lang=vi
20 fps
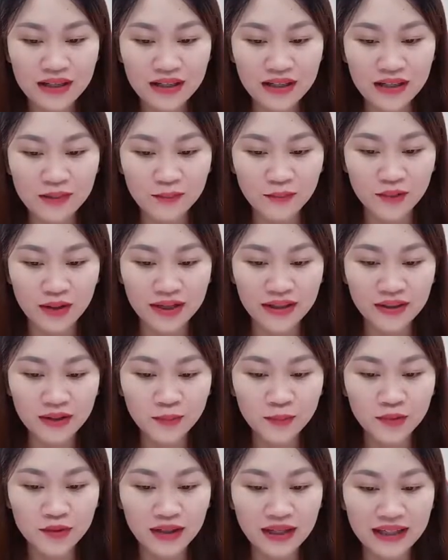Ngâm quá
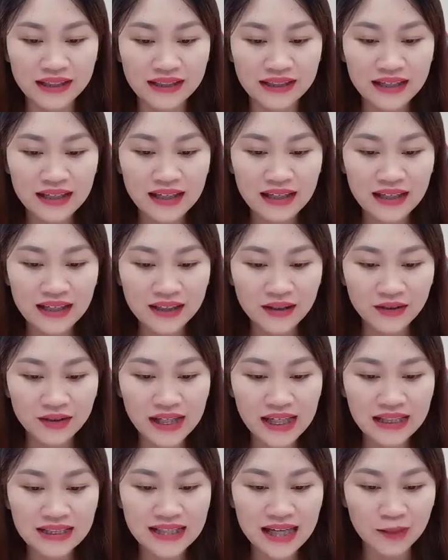nước một lần lại có
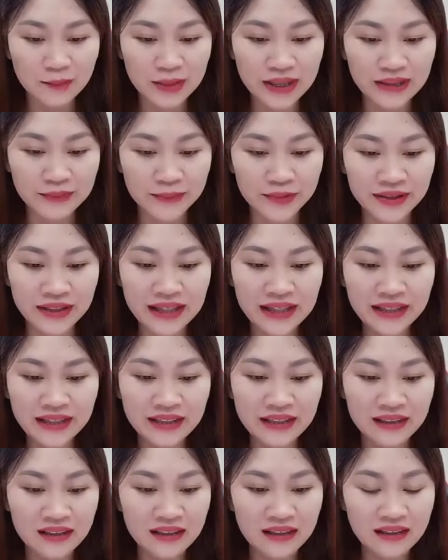thể giảm thêm một ít.
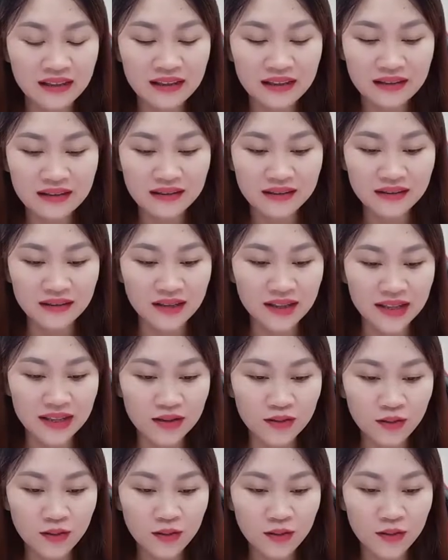Xử
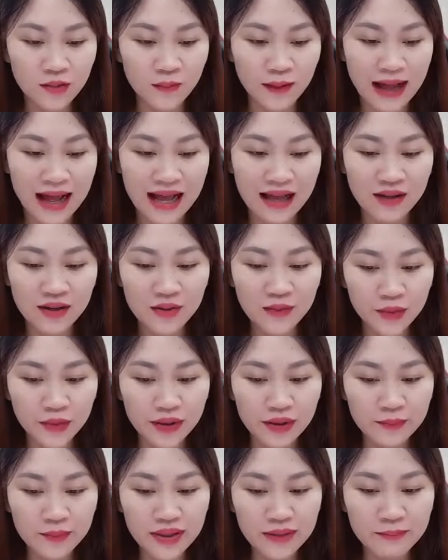lý tốt khổ qua,
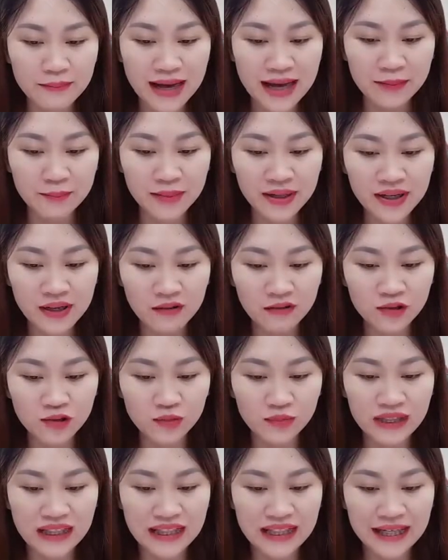nghĩa Miền Màn bắt đầu
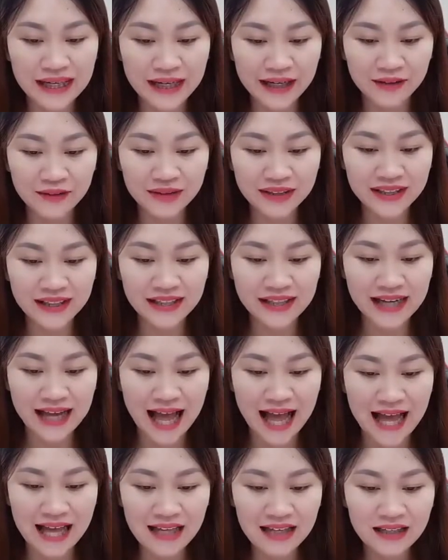dùng thịt heo, thịt
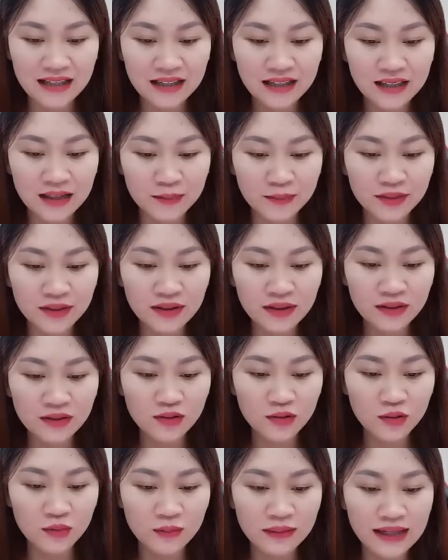cá, nấm
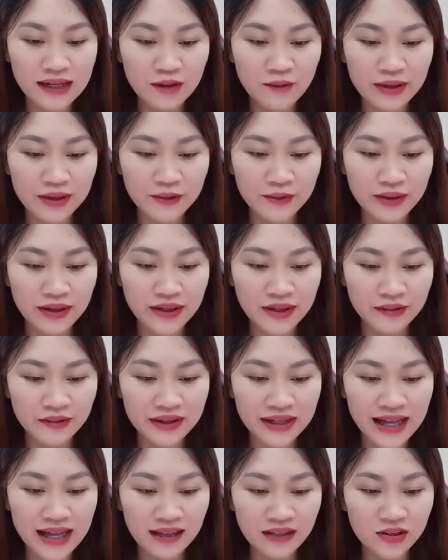hương cùng các loại nguyên liệu
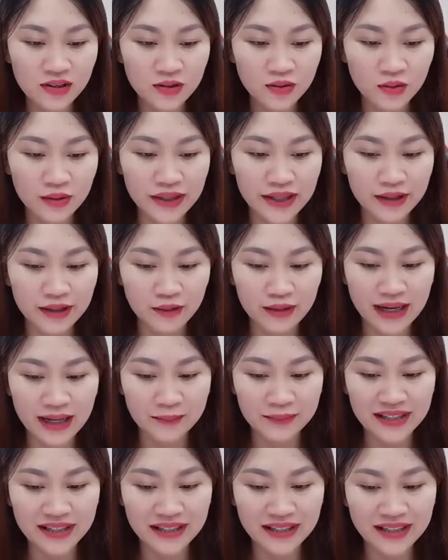khác trộn đều
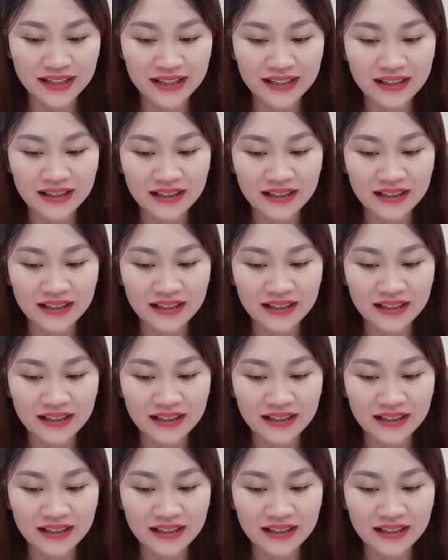làm nhân thịt.